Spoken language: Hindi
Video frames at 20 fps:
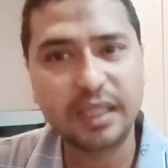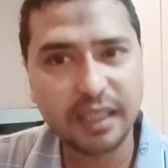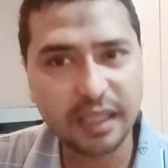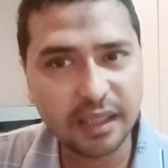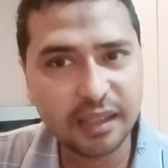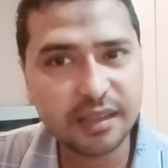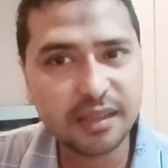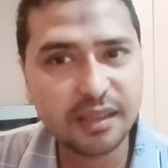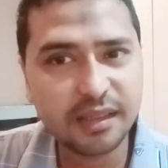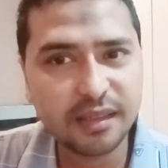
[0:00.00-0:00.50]

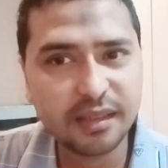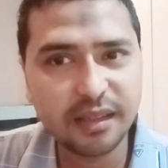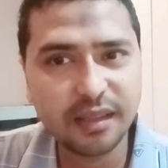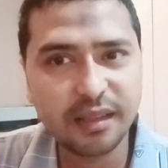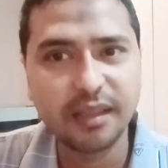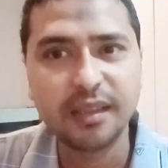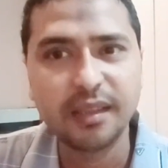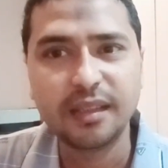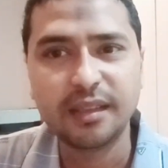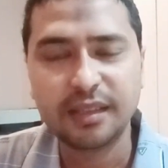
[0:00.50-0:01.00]
ये चीज़
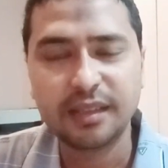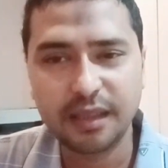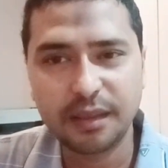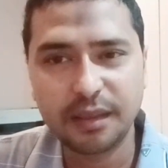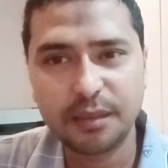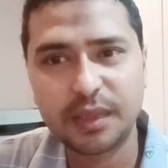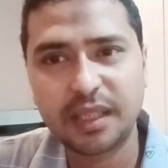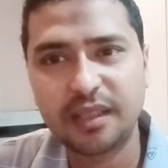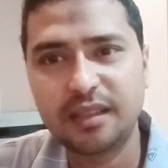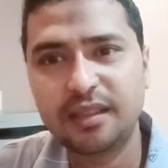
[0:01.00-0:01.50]
थी ये
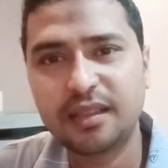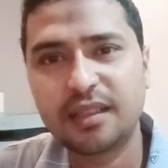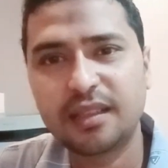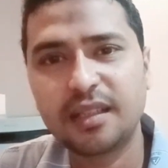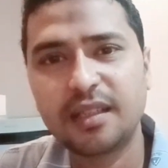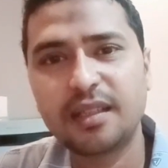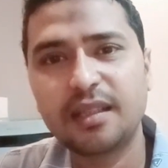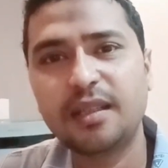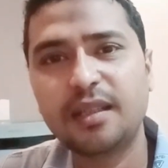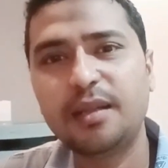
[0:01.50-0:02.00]
बतानी थी
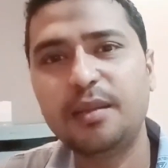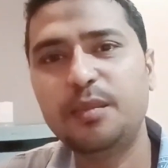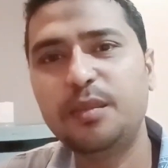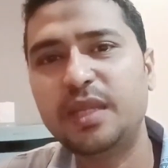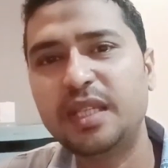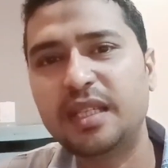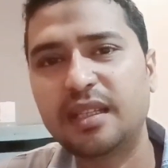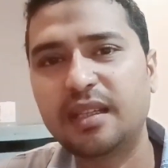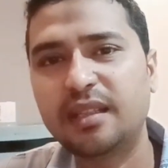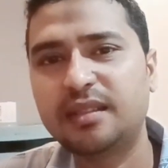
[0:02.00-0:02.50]
कि
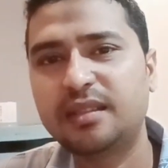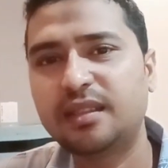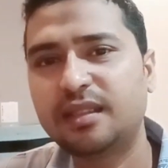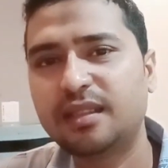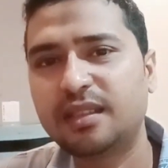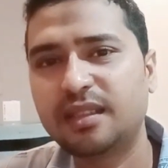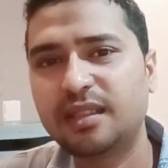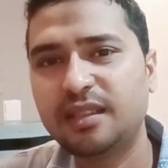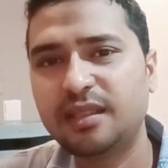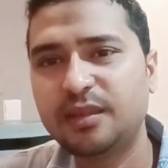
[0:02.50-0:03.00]

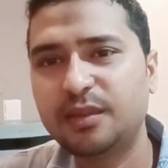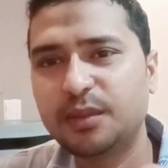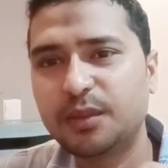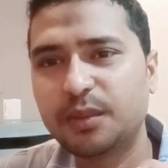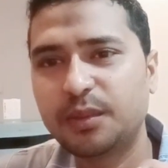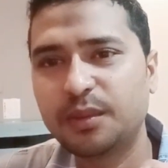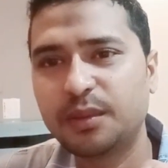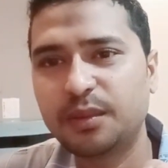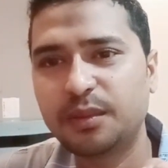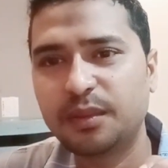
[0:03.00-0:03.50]
इमिग्रेशन की जो
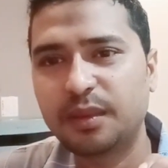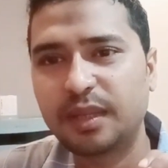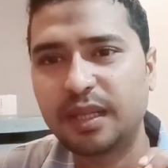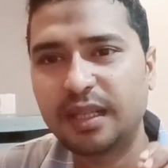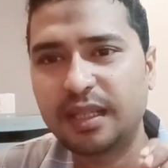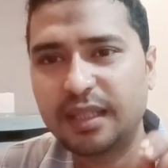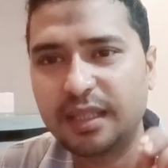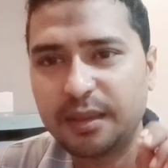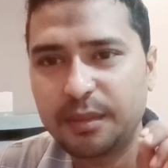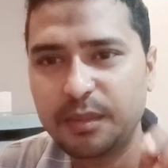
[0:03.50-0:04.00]

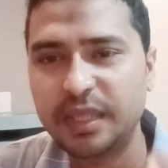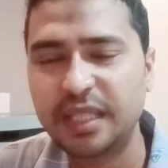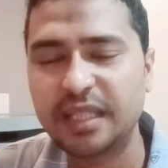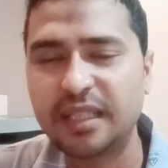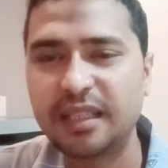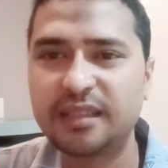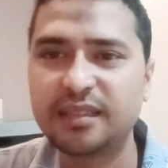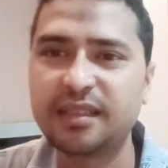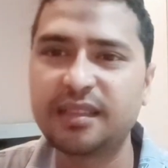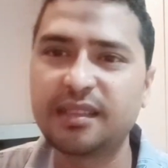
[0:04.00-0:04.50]

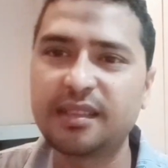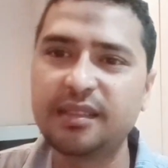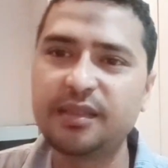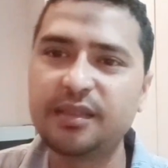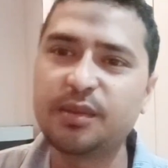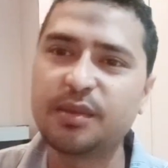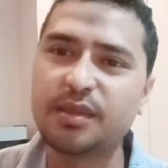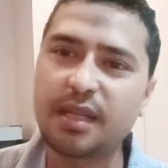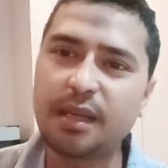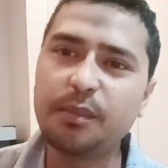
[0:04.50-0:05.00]
इमिग्रेशन के जो
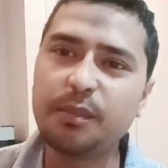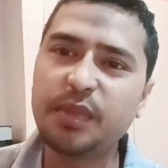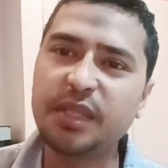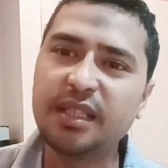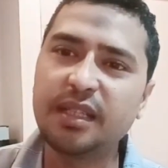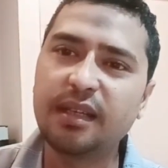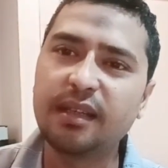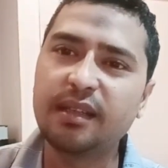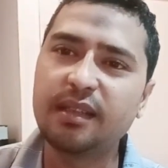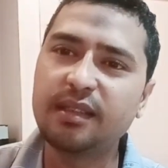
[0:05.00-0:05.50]
स्टैंपें
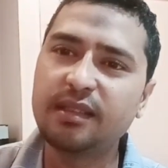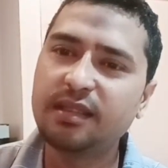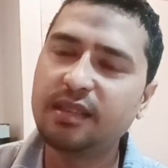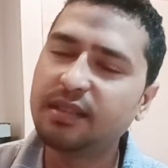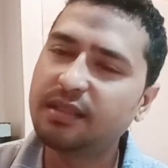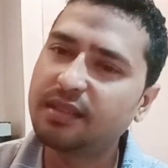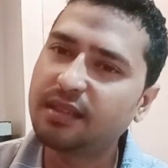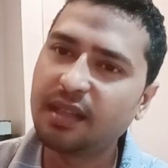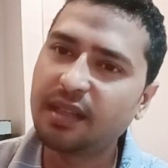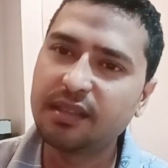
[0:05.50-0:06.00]
लग रही थी
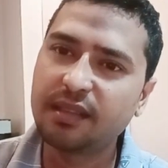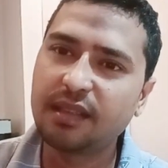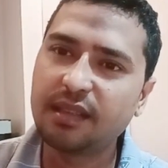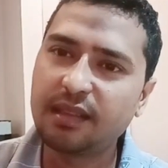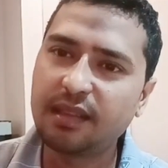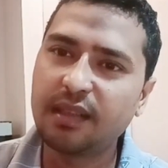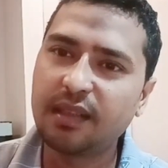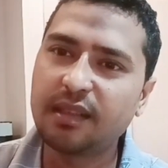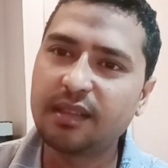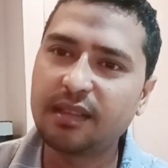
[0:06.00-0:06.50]
था
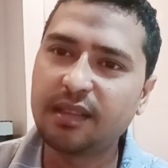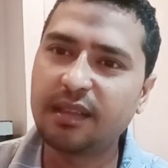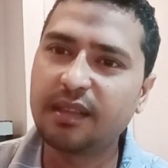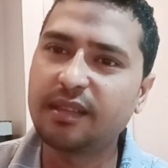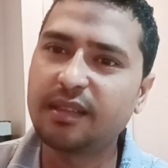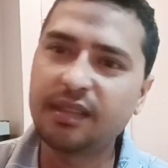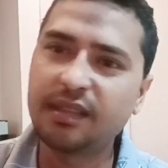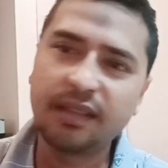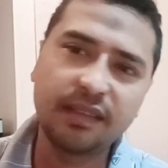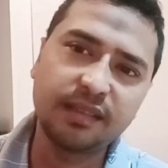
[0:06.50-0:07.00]
ठक
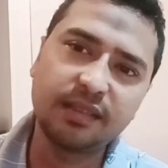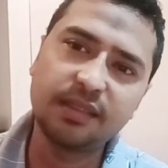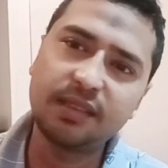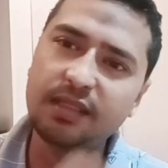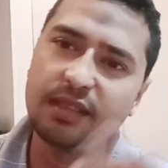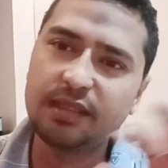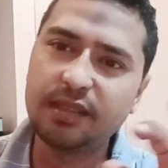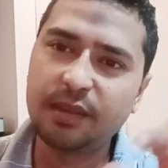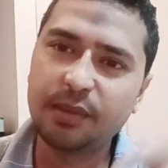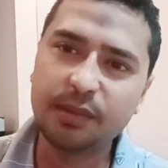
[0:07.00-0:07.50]
ठक ठक
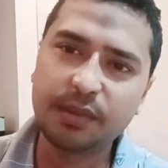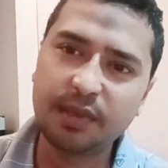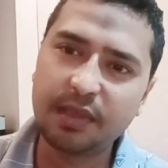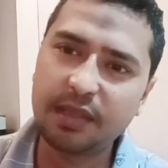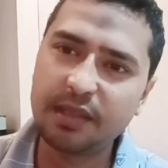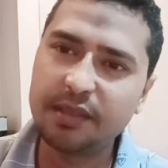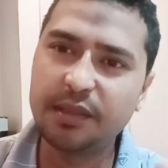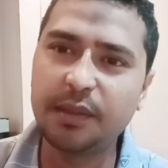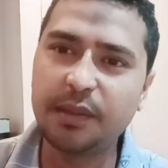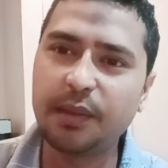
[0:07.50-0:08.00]
जाए जाओ
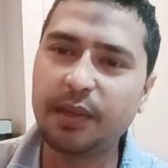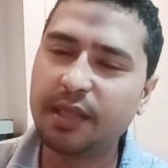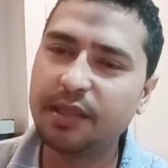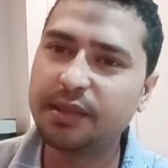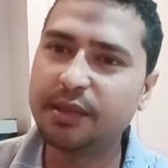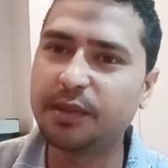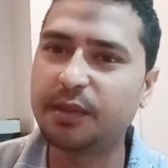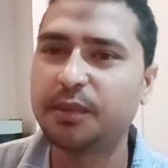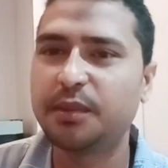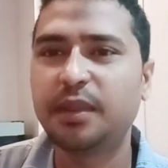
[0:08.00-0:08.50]
जाए जाओ आए
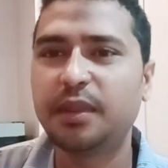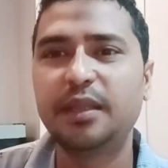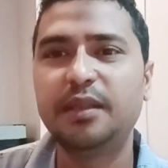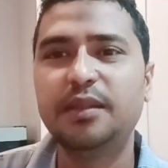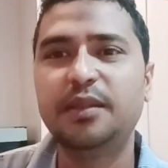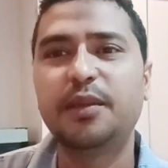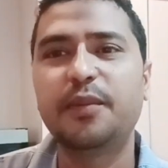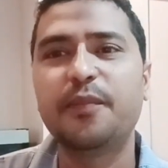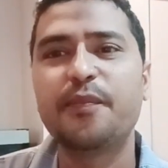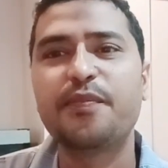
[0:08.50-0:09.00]
जाओ लाए
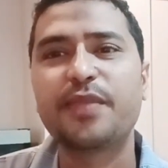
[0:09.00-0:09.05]
जाओ